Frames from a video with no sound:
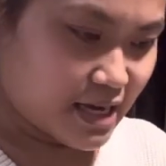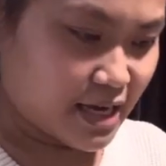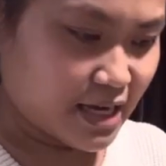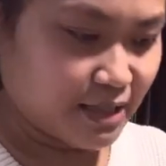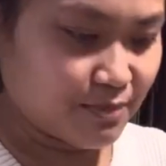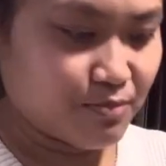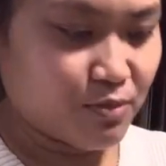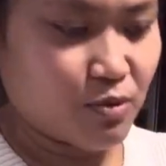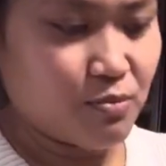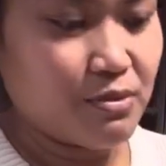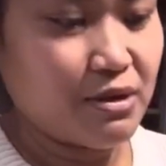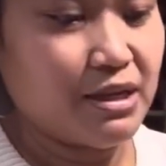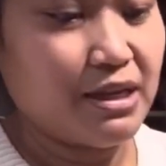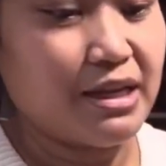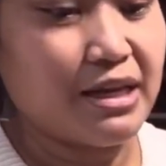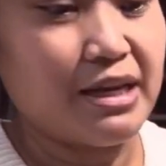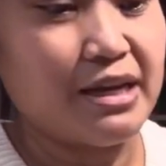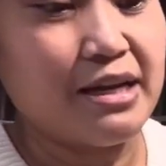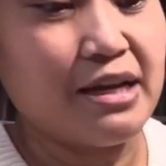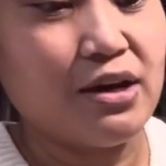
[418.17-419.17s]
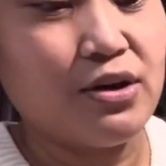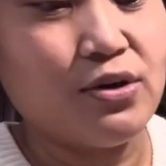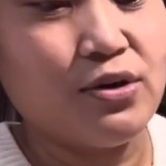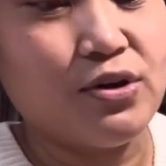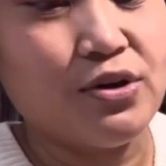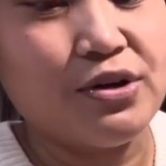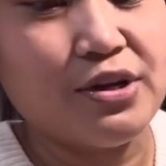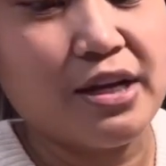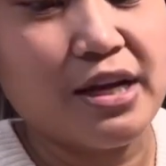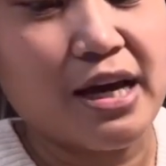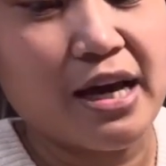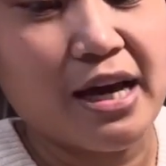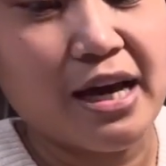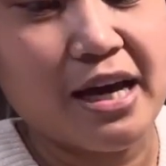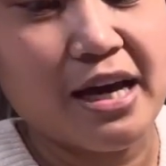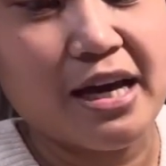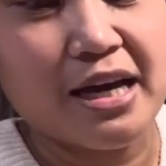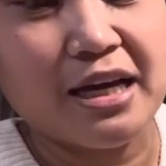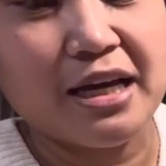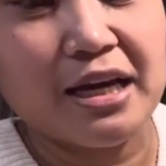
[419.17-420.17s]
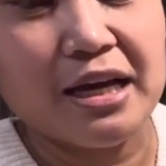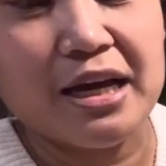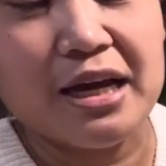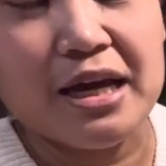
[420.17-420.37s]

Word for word: At bumili rin ako ng